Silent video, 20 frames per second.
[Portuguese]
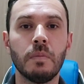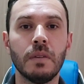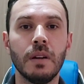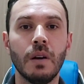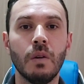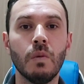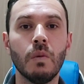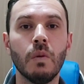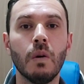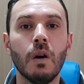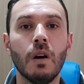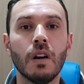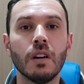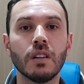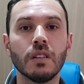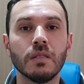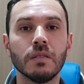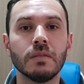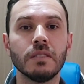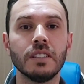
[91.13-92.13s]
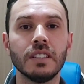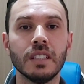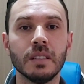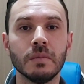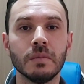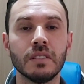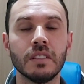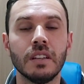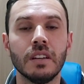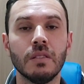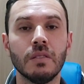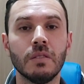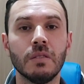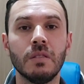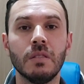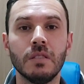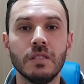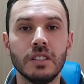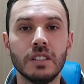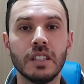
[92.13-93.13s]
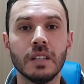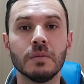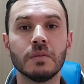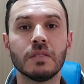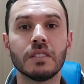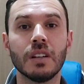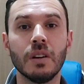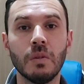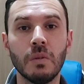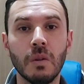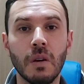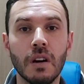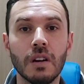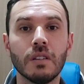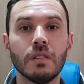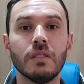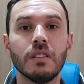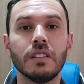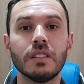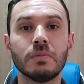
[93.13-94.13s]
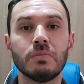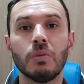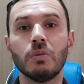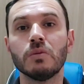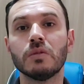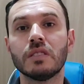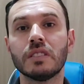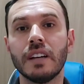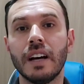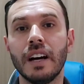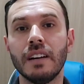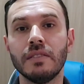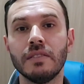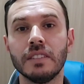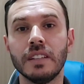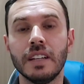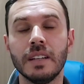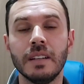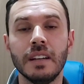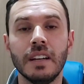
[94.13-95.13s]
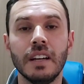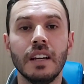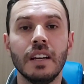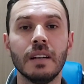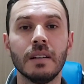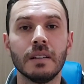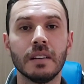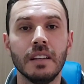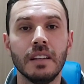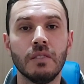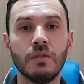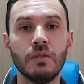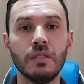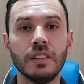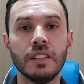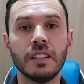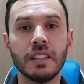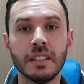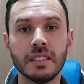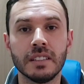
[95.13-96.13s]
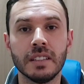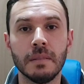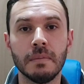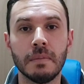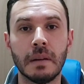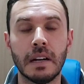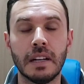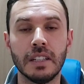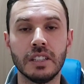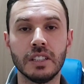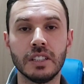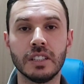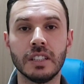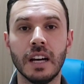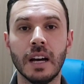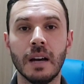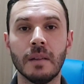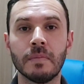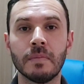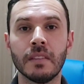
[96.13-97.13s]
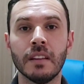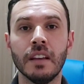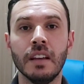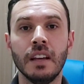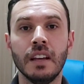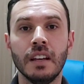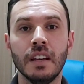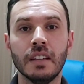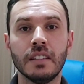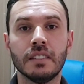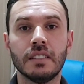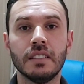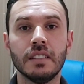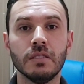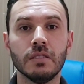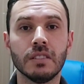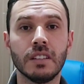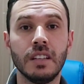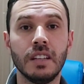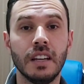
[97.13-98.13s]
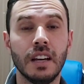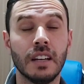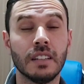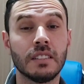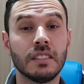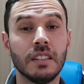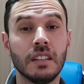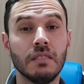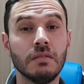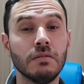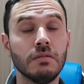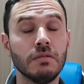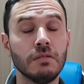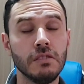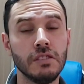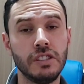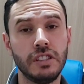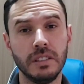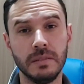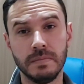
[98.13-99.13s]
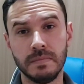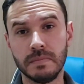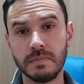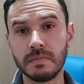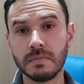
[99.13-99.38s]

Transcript: é o órgão, digamos, é o, digamos que é o órgão responsável, né, que cuida dessa parte, tá? Sendo que a saúde